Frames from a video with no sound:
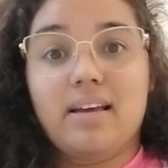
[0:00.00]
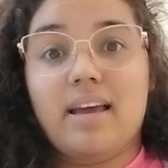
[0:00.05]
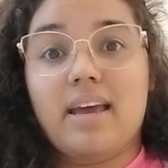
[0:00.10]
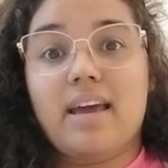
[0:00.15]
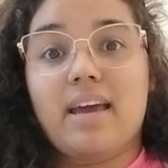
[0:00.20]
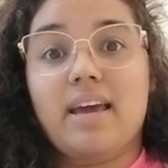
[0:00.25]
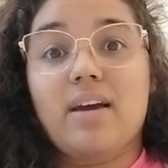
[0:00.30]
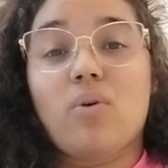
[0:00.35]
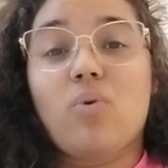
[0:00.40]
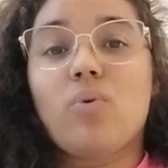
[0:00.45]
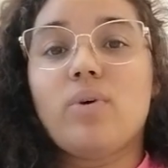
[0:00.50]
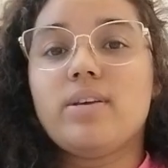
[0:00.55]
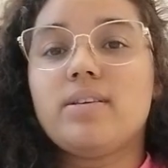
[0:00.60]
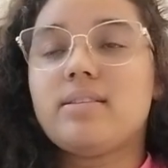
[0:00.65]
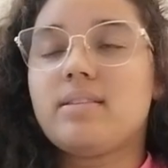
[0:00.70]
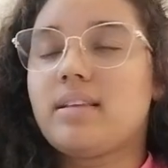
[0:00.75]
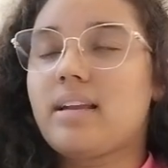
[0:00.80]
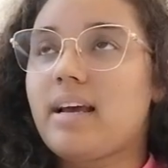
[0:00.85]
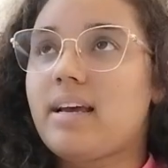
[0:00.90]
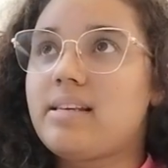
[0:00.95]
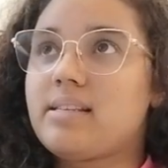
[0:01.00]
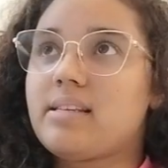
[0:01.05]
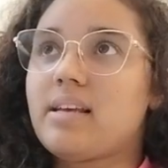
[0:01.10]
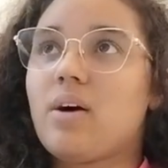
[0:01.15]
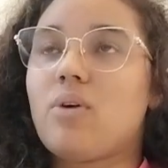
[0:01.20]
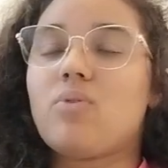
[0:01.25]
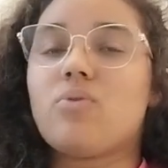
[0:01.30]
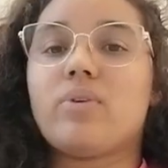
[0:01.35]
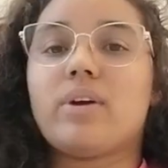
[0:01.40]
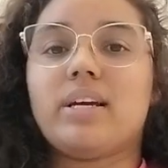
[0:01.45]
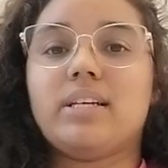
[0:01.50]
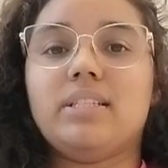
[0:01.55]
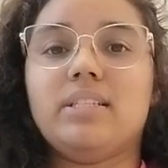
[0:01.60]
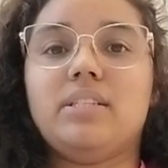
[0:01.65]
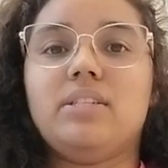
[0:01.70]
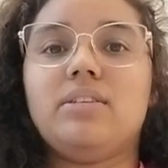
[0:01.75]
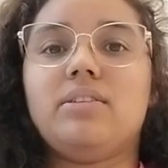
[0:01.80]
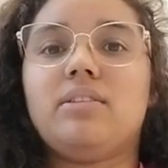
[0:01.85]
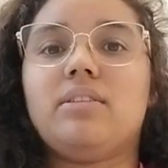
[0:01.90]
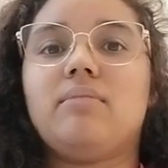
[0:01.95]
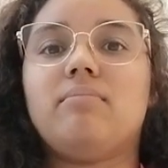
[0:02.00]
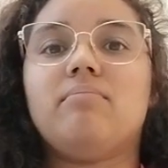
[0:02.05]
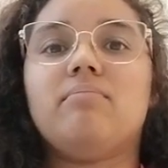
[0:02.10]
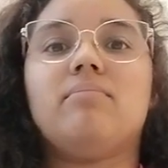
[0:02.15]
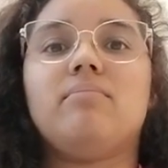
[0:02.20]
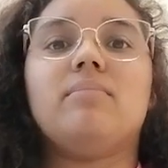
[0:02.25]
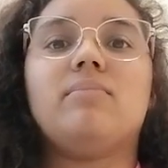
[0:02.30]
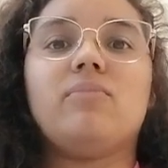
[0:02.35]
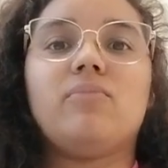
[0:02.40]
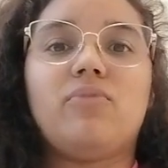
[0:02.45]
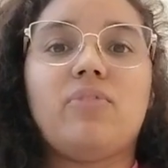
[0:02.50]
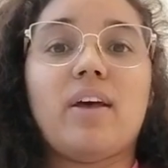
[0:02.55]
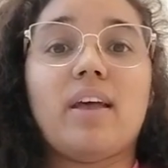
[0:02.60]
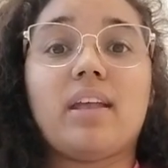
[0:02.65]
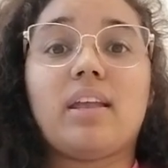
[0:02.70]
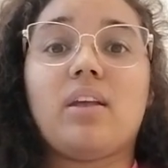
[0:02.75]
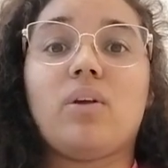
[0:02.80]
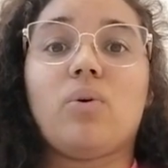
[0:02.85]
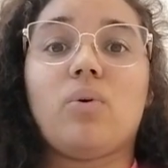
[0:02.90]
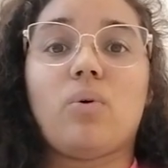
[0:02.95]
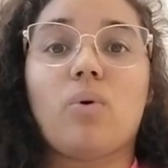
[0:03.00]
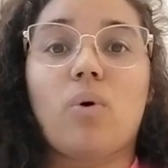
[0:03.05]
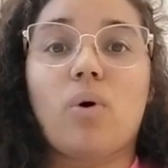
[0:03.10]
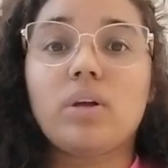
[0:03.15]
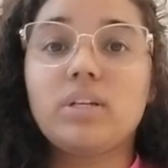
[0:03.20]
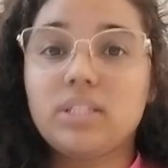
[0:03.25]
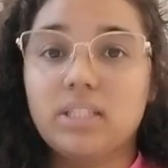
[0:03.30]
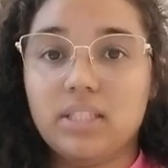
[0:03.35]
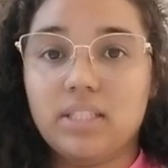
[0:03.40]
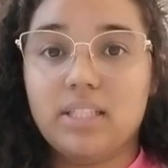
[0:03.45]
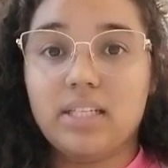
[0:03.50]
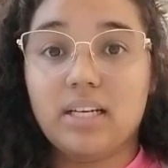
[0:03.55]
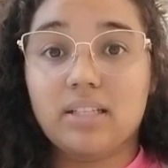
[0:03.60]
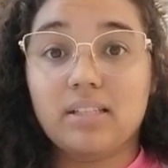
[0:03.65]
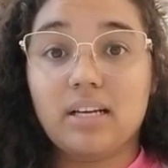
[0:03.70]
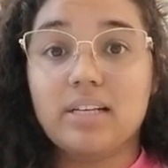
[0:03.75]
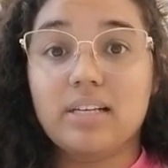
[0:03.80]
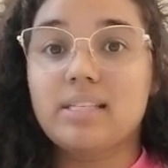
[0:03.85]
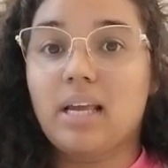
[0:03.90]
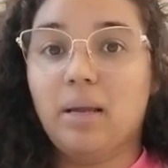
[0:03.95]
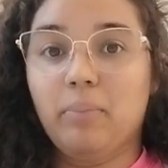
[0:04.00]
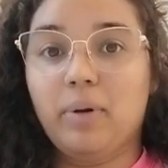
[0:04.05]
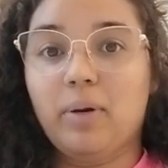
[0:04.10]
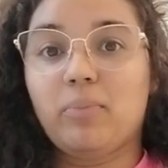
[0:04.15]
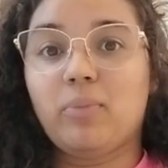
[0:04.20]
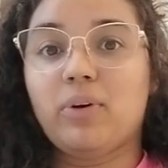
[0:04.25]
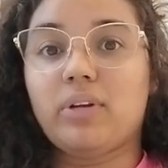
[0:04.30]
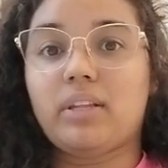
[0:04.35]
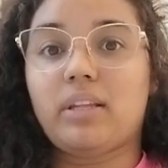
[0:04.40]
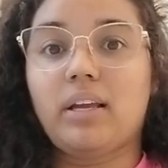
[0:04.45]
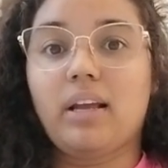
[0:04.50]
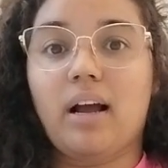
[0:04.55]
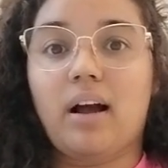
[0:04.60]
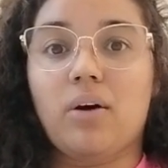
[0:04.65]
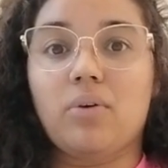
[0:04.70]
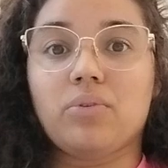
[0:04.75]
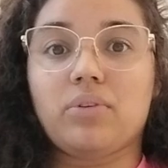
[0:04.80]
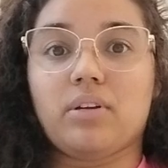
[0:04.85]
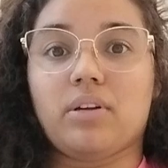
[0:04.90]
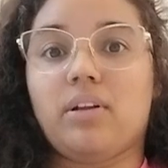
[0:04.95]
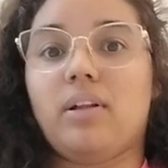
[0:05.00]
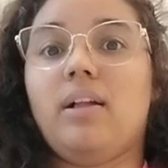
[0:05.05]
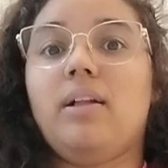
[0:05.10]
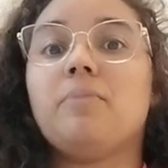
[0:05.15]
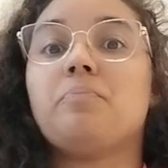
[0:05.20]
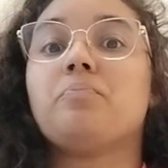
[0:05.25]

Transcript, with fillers: é, o estresse é algo que a gente vê que hoje em dia está sempre muito em alta.